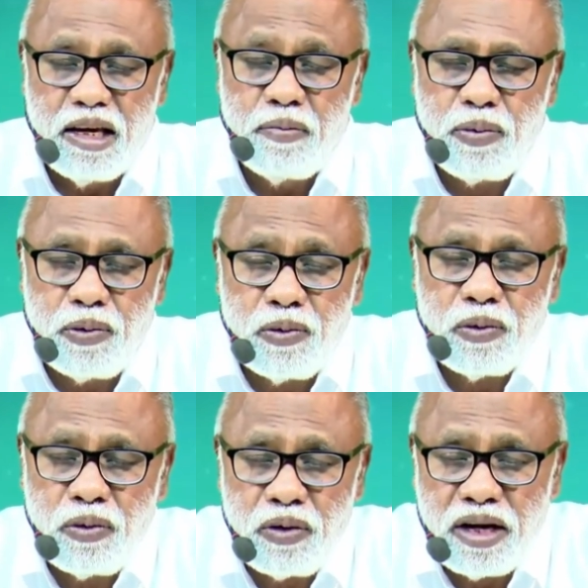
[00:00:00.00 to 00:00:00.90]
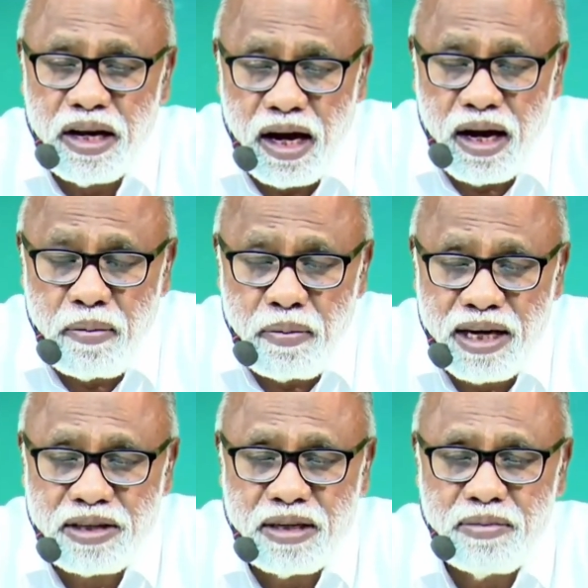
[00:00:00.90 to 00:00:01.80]
ఇప్పుడు నా
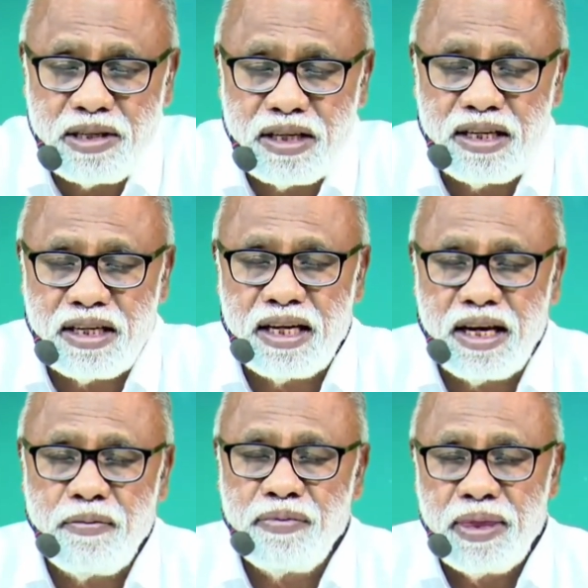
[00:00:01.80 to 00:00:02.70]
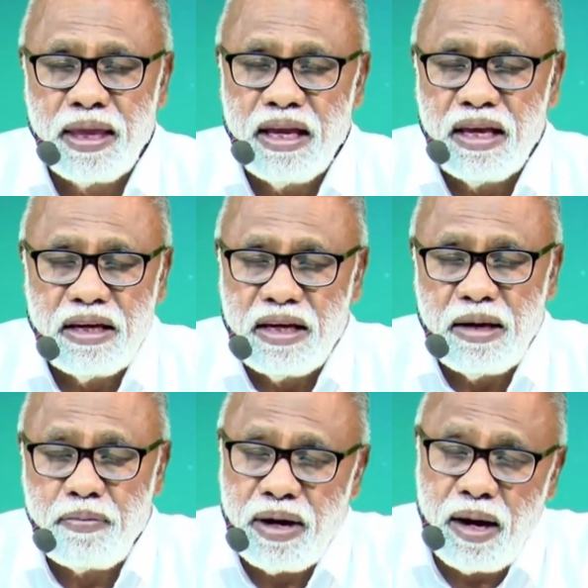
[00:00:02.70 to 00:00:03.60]
మాట ఏమిటంటే
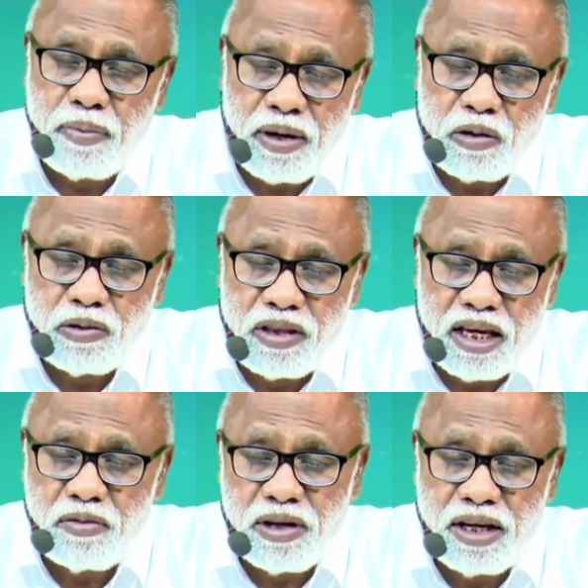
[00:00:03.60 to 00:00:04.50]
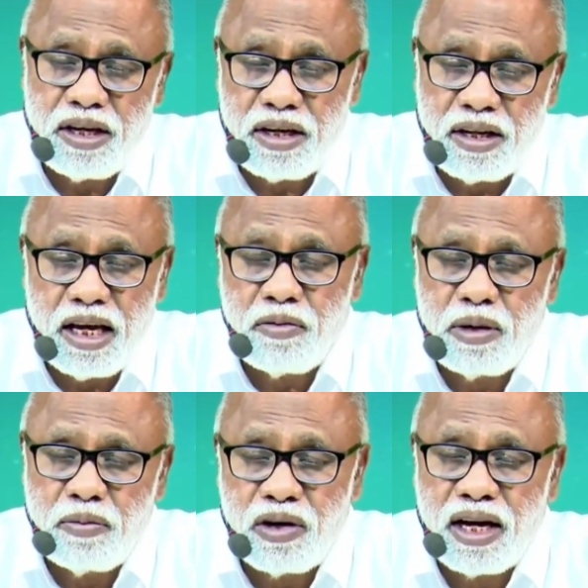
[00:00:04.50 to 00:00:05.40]
నీ పాపాలు దేవుని
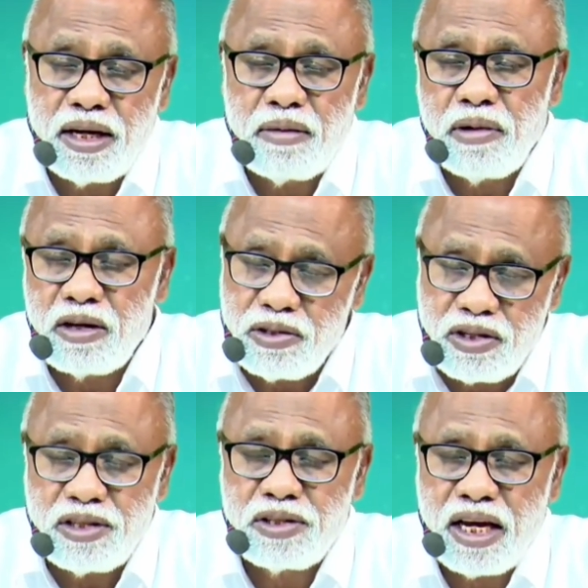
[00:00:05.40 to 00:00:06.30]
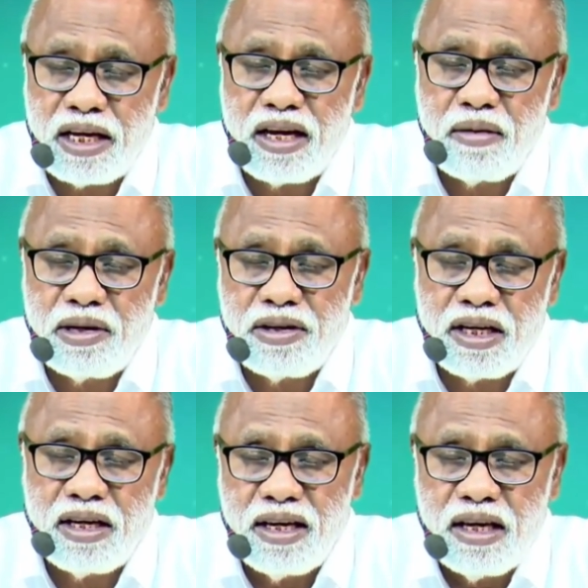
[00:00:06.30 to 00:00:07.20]
దేవుని ముఖాన్ని మరుగు చేశాయి
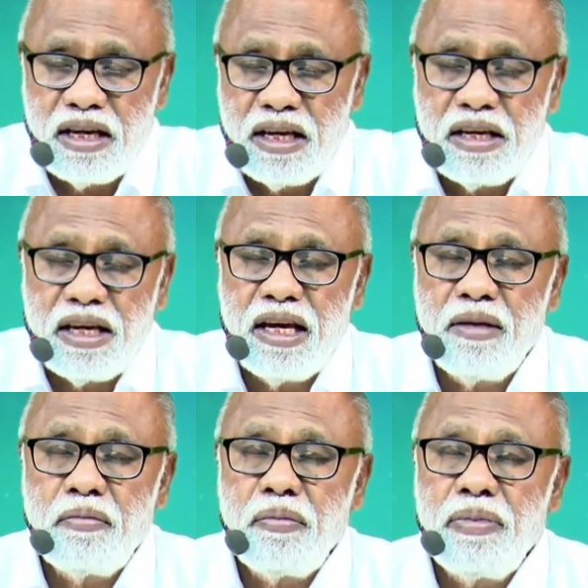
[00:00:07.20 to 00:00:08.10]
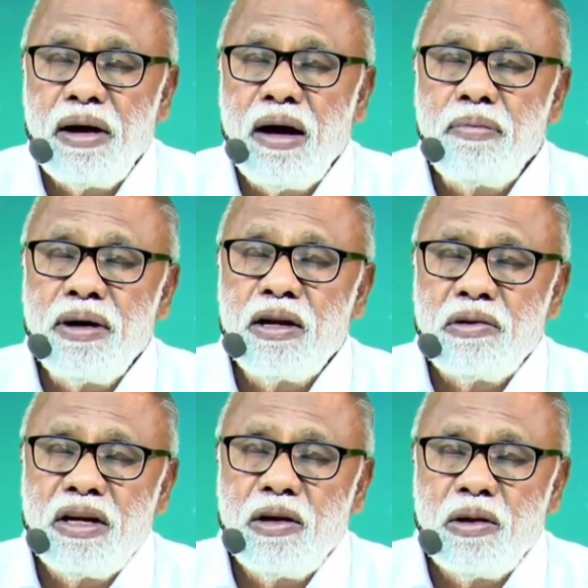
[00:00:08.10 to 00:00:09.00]
కాబట్టి ఏం పాపాలు
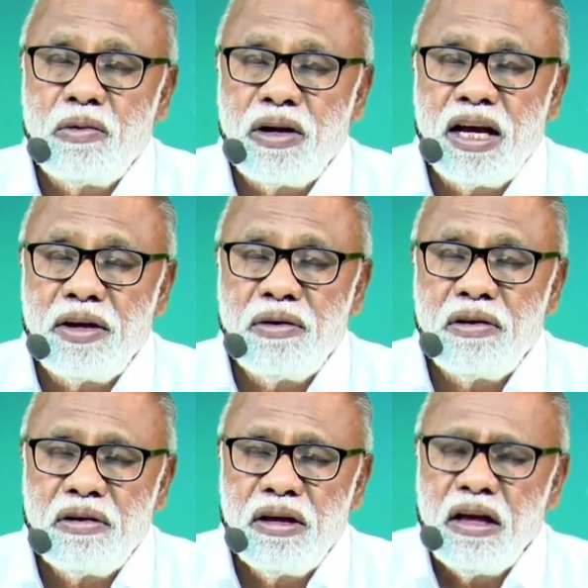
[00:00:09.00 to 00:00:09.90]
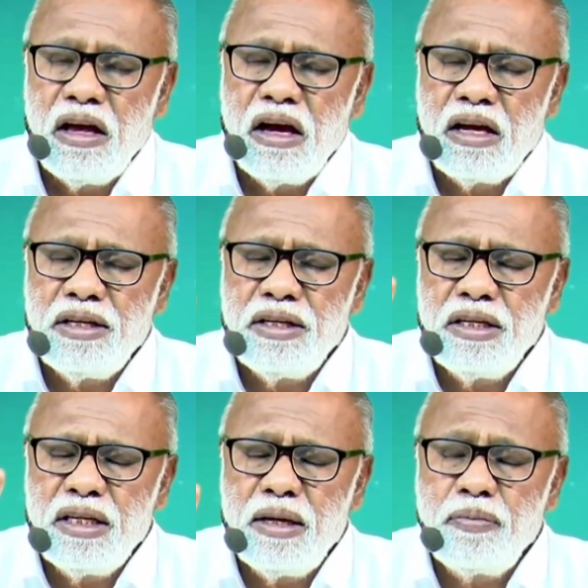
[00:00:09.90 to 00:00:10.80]
నీలో ఉన్నాయో
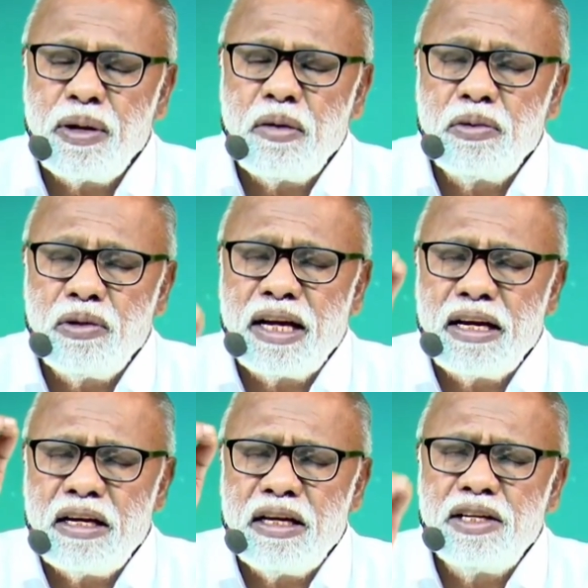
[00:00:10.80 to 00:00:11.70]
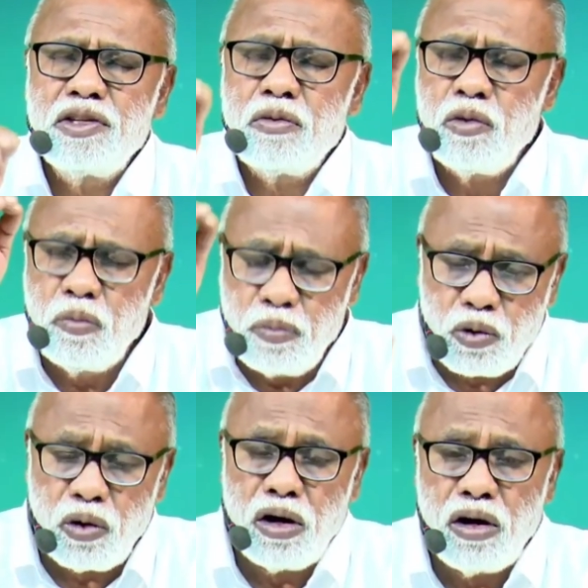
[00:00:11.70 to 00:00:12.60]
అన్నీ ప్రభు దగ్గర ఏడ్చి
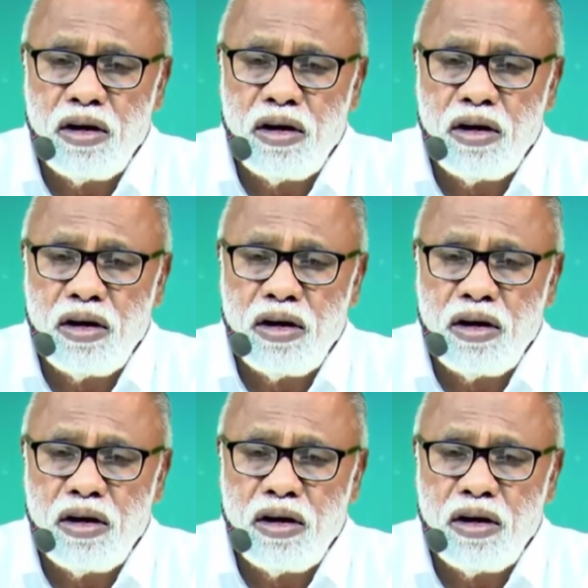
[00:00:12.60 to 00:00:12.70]
ఒప్పుకో